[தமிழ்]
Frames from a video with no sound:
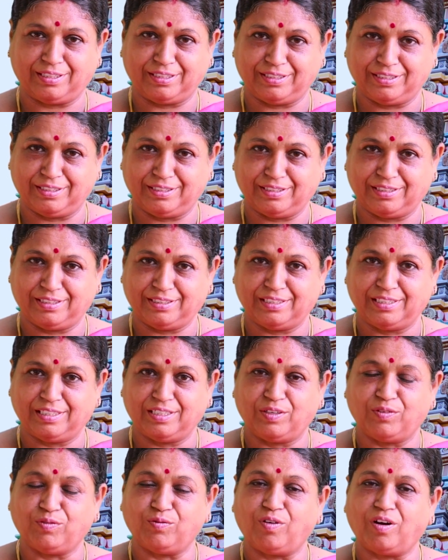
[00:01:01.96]
அது
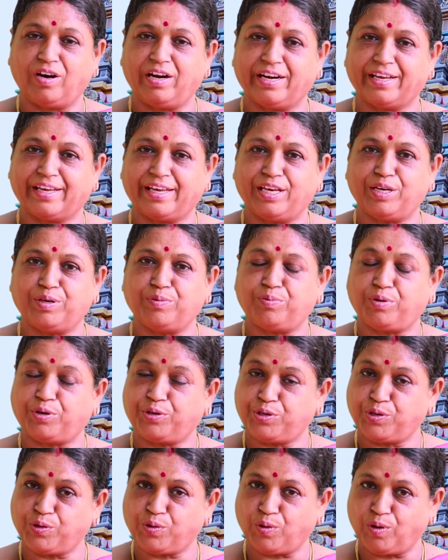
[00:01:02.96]
வாழ்க்கையின்
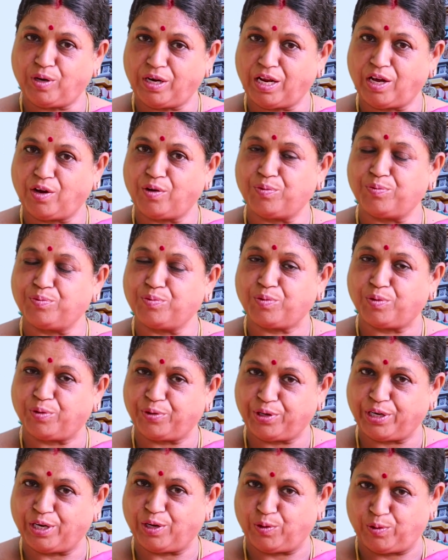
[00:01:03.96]
பற்றுக்கோளாகவும்
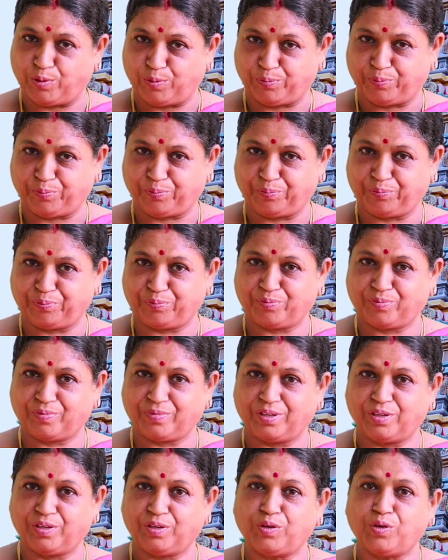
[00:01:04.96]
கொண்டுள்ளோம்
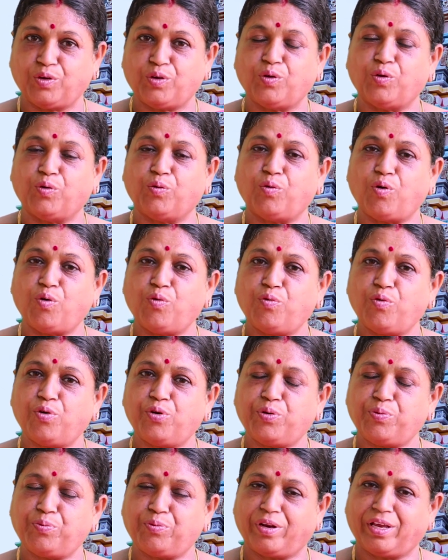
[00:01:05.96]

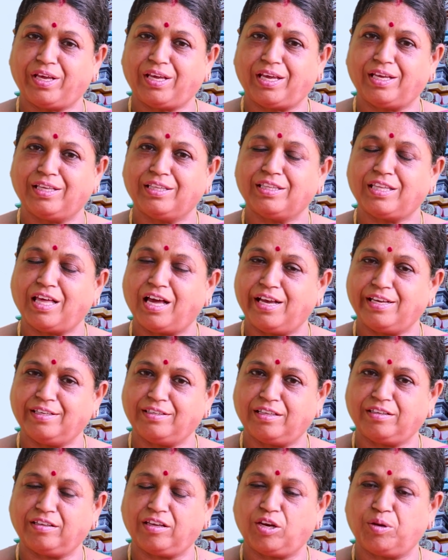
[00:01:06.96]
ஒவ்வொரு முறை தாய்
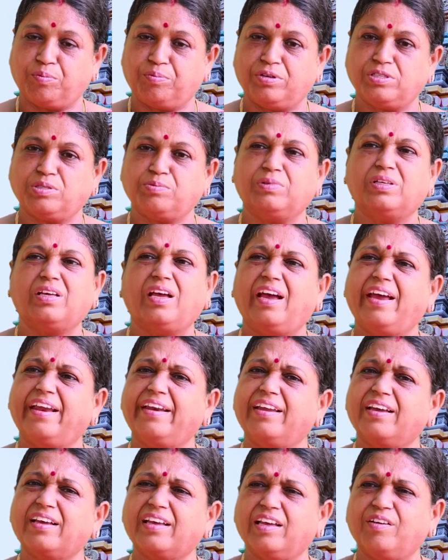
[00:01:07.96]
தந்தையரை பேசும்போது
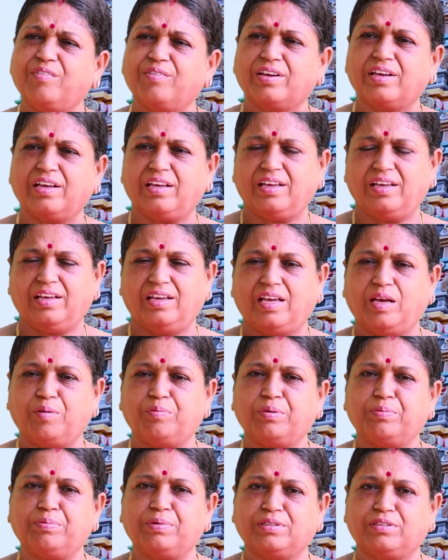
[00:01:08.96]
என்னங்க இவங்க
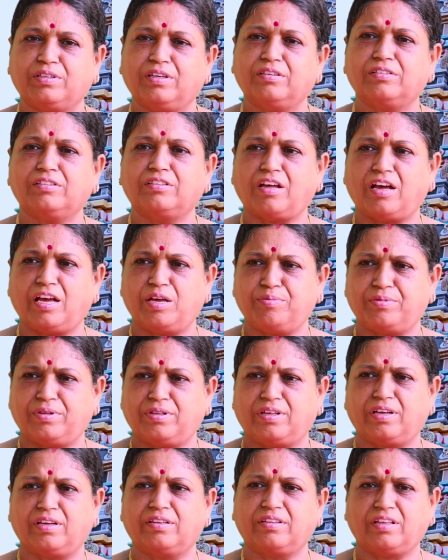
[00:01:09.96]
எப்போ பார்த்தாலும் தாய்
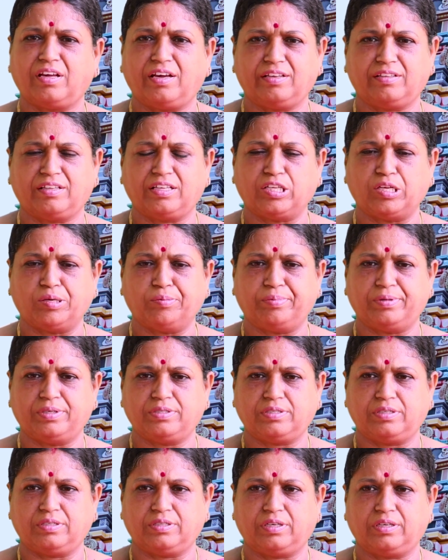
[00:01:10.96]
தந்தையர் தாய் தந்தையர்
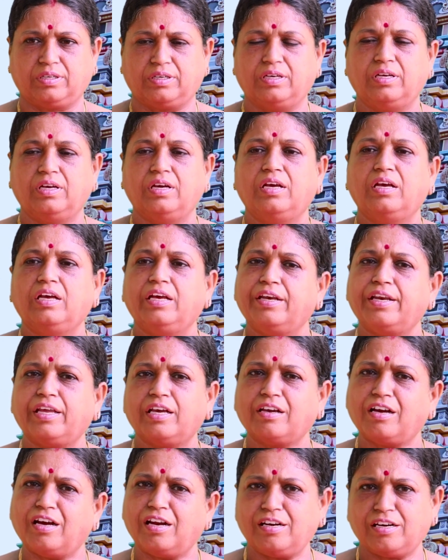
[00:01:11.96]
பேசுகிறாங்க
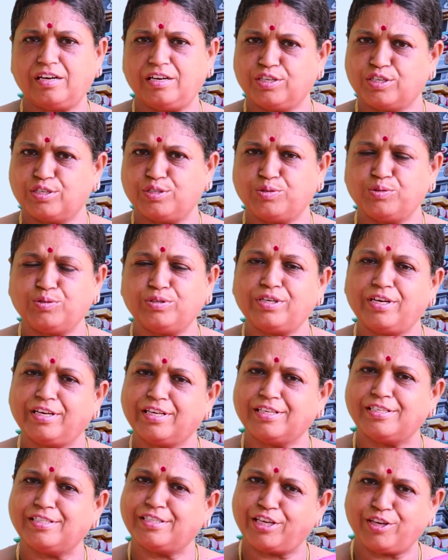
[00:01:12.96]
இன்றைய காலங்களுக்கு
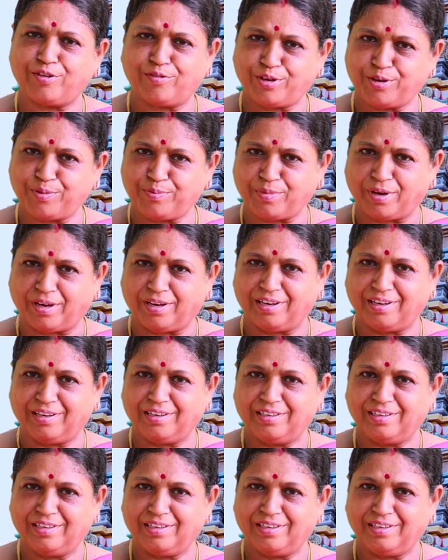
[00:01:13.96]
சூழ்நிலைக்கு சரி வருமா